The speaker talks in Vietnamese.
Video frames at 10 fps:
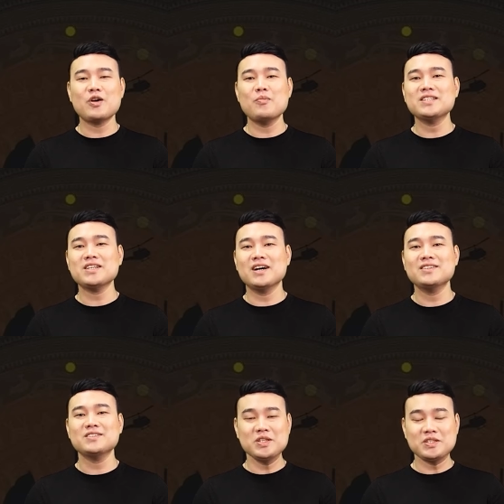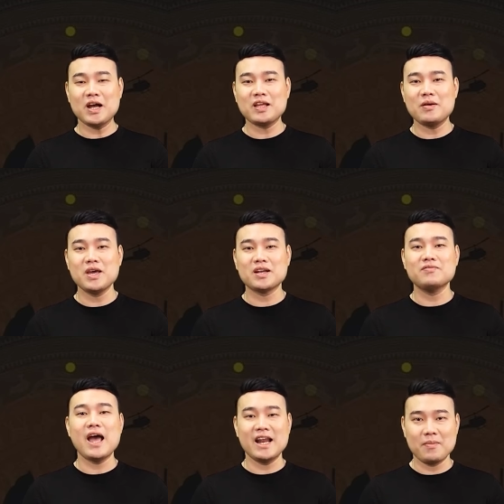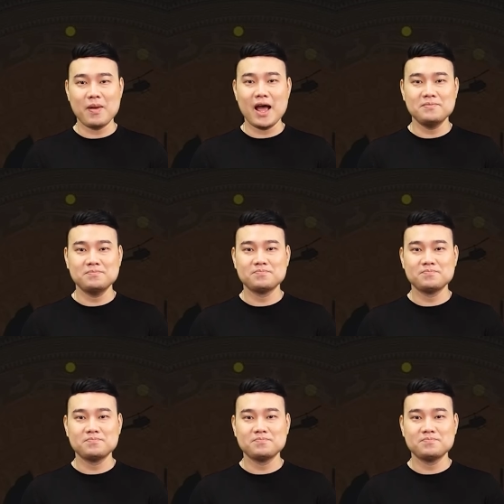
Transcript: Còn bây giờ, xin chào tạm biệt và hẹn gặp lại!